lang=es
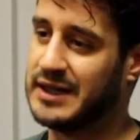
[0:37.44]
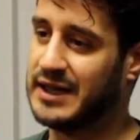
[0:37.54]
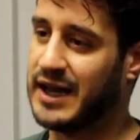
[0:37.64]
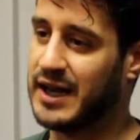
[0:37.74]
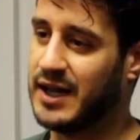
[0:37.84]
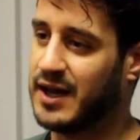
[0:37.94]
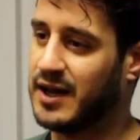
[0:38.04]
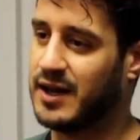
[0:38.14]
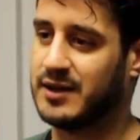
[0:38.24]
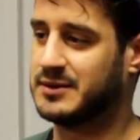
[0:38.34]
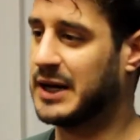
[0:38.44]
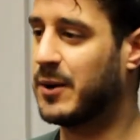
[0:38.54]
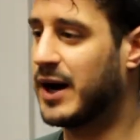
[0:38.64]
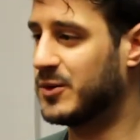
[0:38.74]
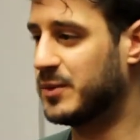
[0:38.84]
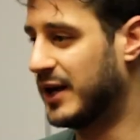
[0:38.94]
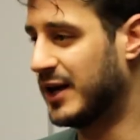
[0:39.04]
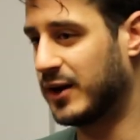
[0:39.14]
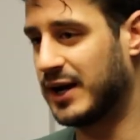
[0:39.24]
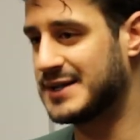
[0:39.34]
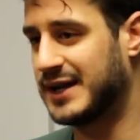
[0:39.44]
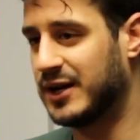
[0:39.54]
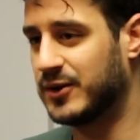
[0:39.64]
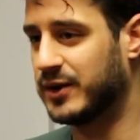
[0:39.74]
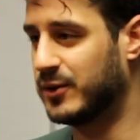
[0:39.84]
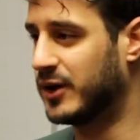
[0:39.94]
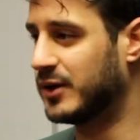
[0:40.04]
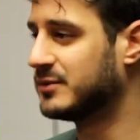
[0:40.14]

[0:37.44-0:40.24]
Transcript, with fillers: y quería grabar algún video, quería hacer algo y bueno,